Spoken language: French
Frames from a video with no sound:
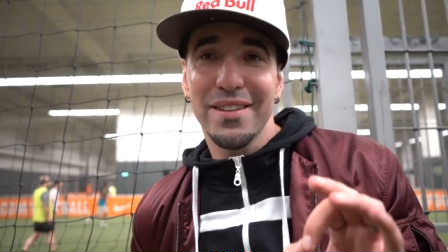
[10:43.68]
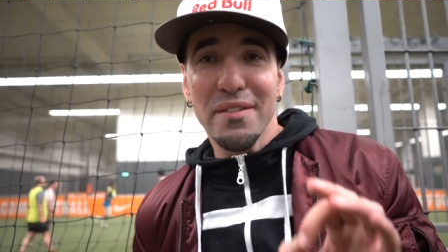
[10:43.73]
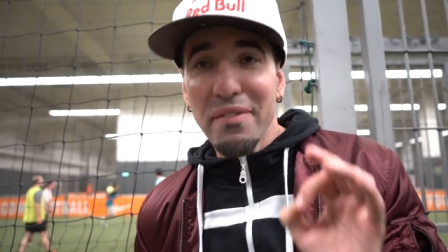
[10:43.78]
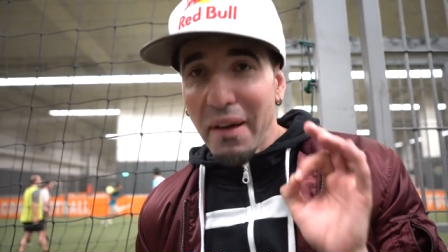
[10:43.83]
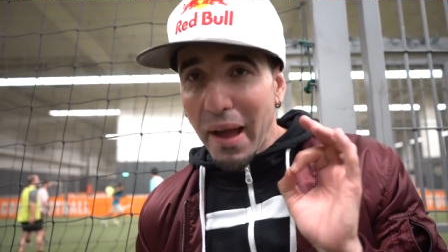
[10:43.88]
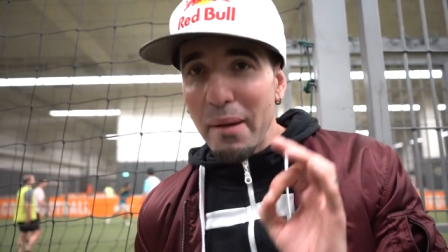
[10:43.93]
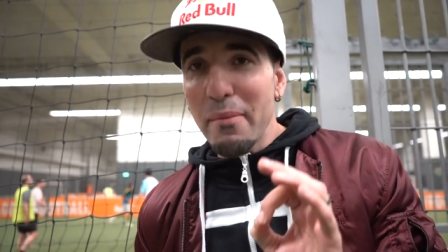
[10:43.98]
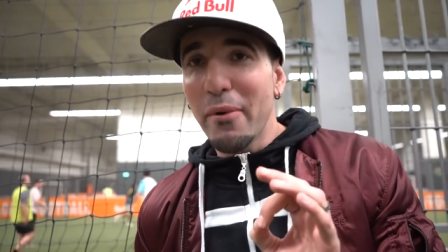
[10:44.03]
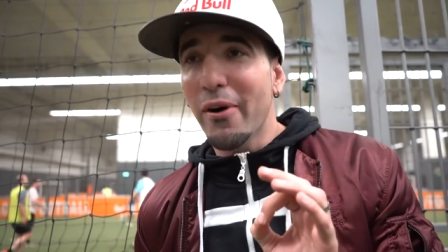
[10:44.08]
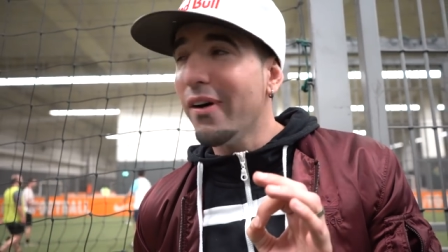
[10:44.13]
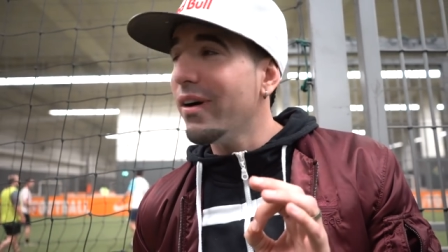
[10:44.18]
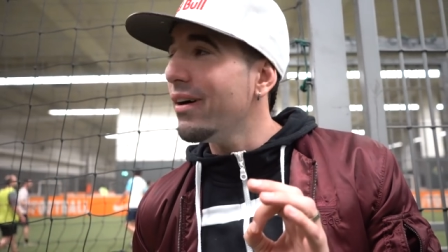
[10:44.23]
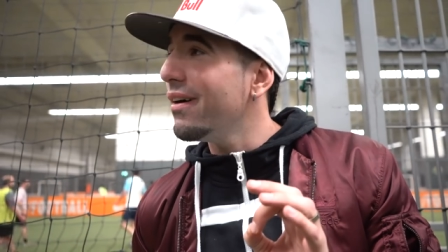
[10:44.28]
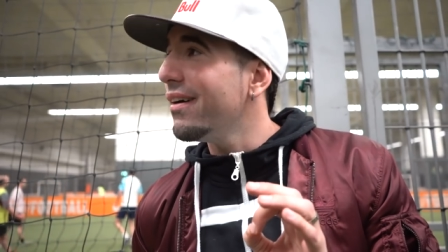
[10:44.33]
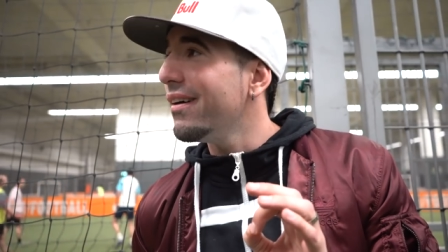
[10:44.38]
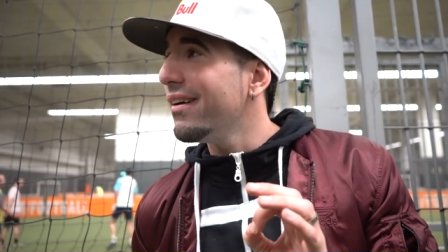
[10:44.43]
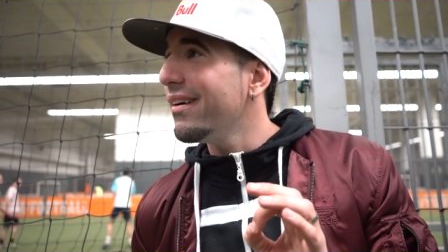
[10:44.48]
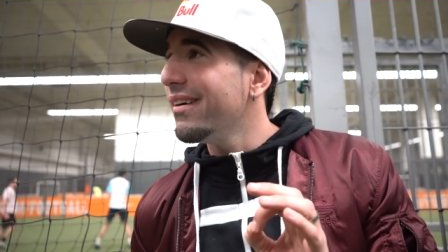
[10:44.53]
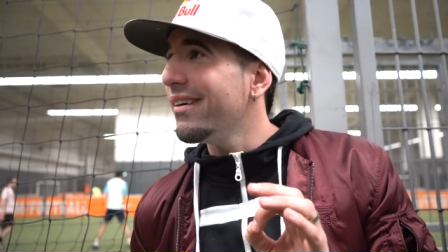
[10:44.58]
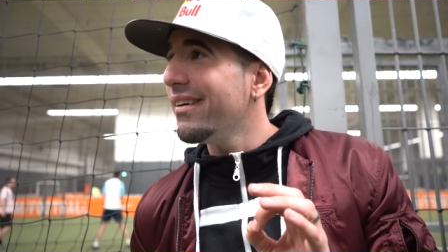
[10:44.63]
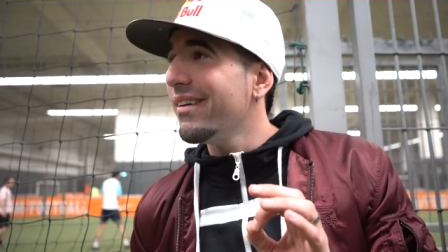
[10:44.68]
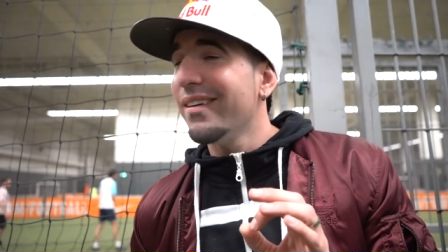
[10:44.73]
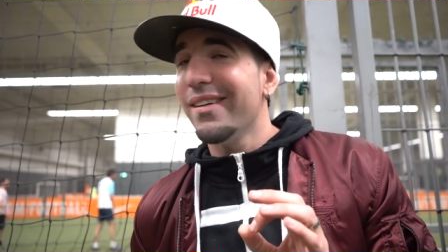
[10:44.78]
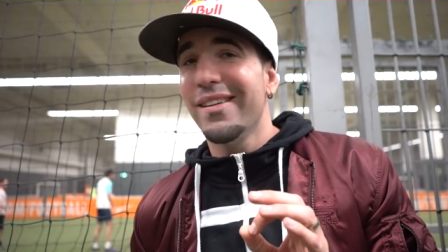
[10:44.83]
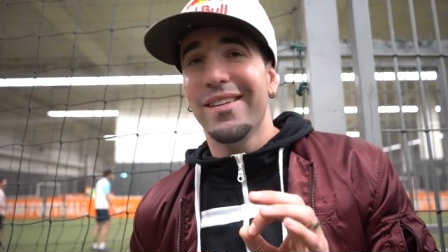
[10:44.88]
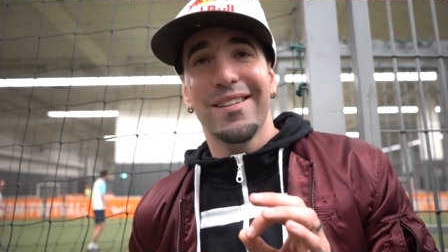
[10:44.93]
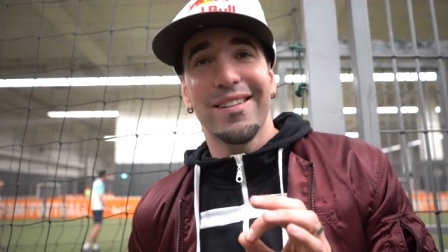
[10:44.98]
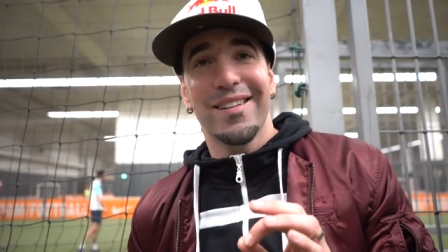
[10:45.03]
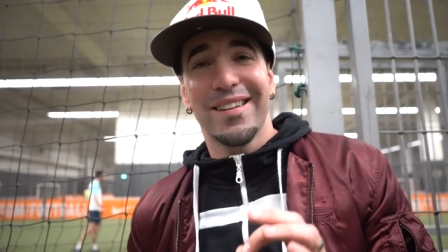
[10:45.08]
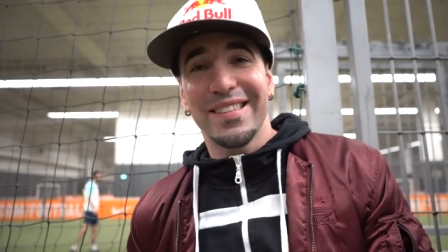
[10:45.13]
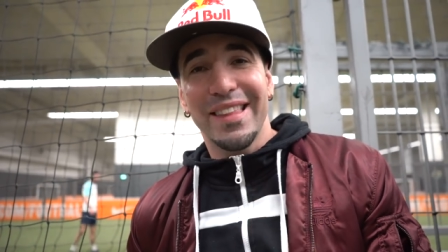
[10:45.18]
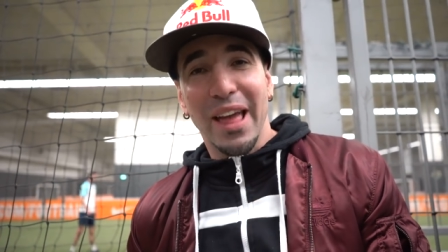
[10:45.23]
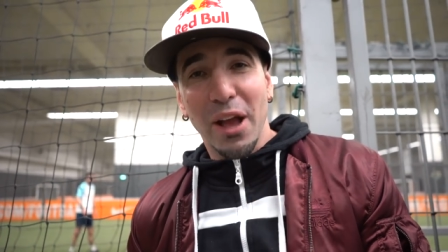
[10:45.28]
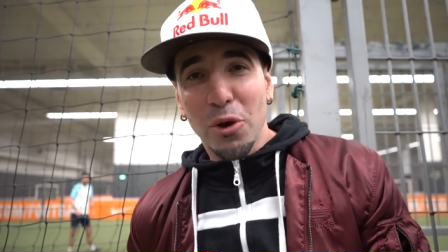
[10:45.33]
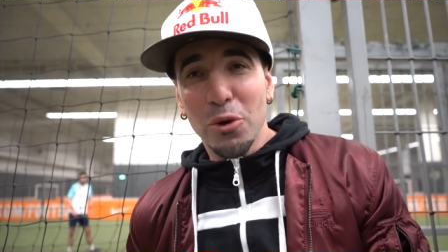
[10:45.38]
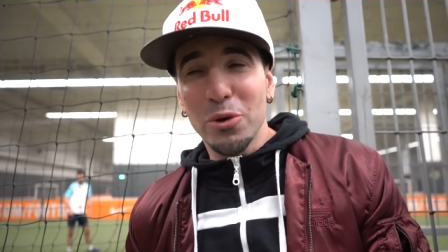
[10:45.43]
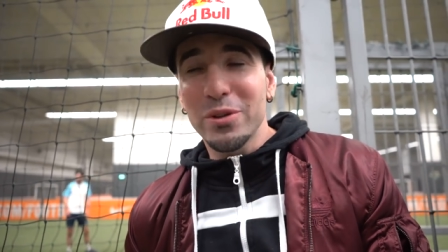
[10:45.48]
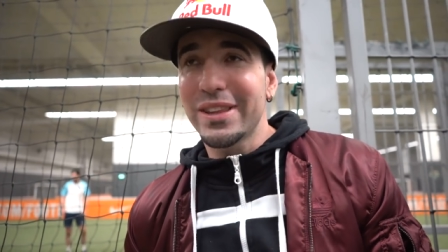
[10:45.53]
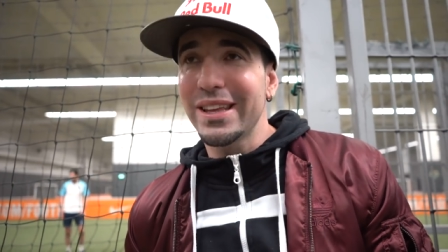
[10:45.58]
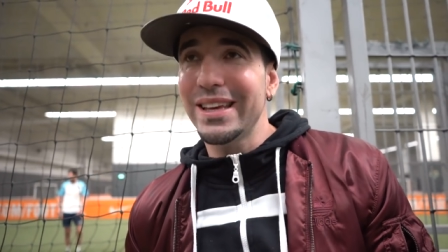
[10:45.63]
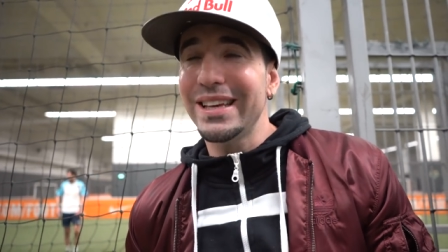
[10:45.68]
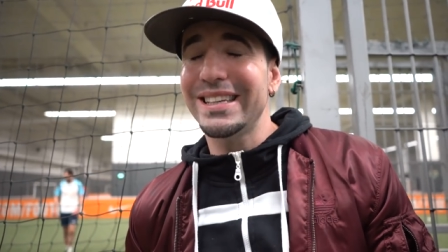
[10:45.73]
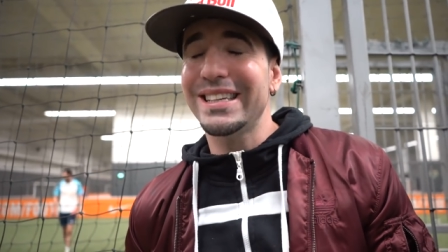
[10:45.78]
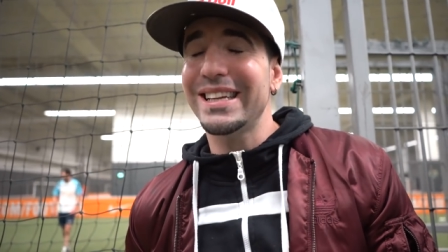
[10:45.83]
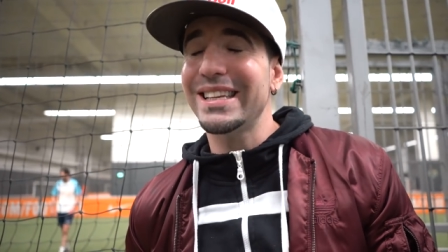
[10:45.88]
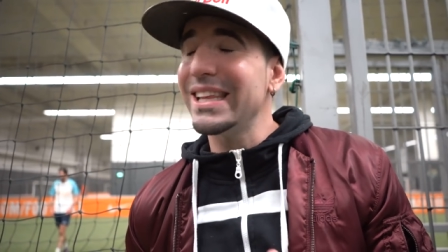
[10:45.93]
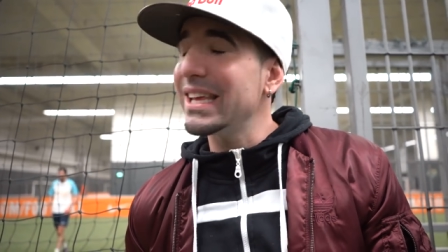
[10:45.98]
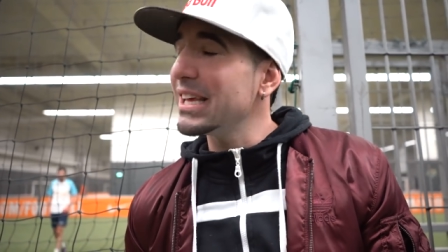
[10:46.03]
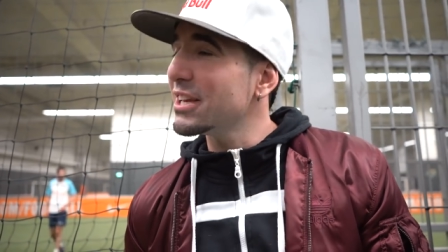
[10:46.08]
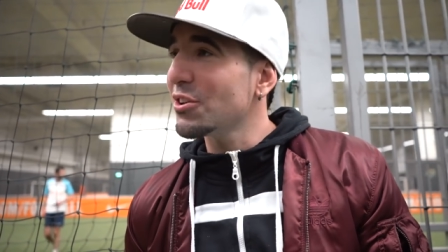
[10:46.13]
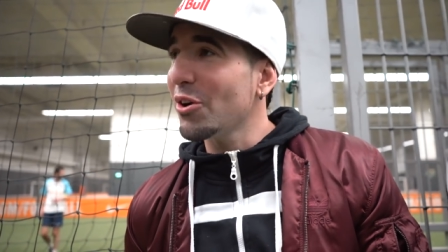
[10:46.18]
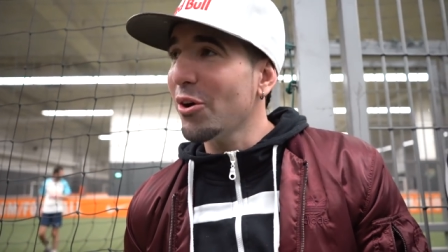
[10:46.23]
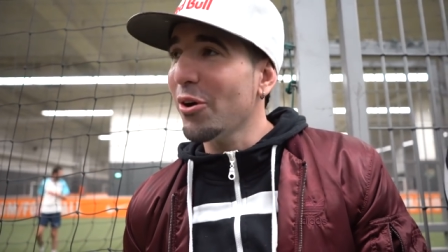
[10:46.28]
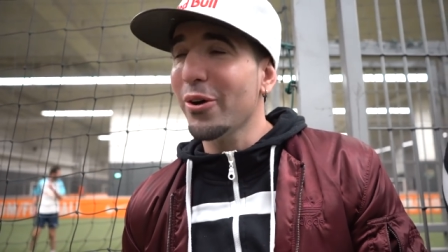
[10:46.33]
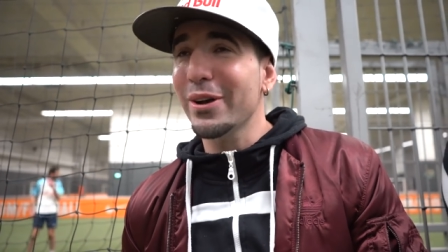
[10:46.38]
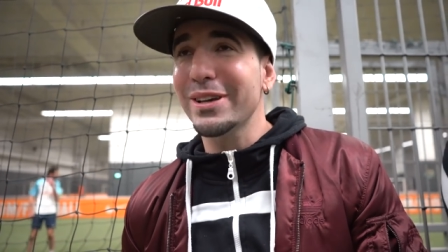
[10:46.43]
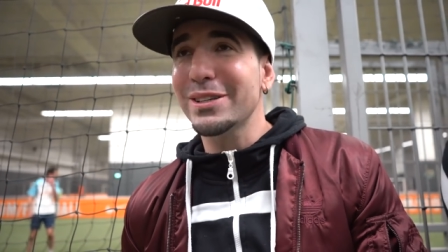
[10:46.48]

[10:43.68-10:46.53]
Vraiment. D'un côté, j'ai des gens,